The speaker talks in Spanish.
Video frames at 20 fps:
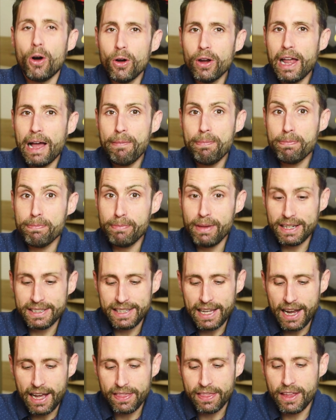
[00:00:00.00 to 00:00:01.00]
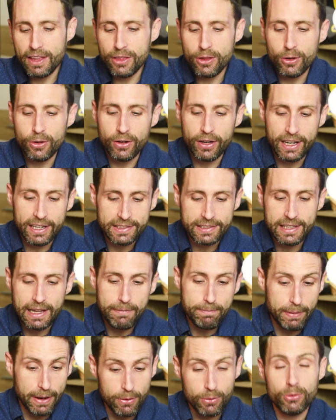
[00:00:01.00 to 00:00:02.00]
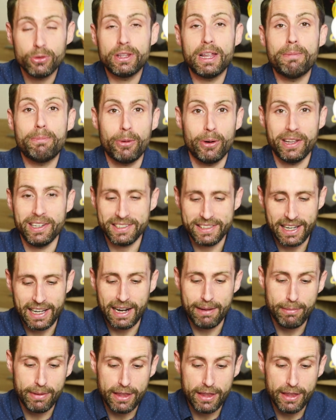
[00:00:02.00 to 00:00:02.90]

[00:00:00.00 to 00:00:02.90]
Hola, me están haciendo esta pregunta por Instagram.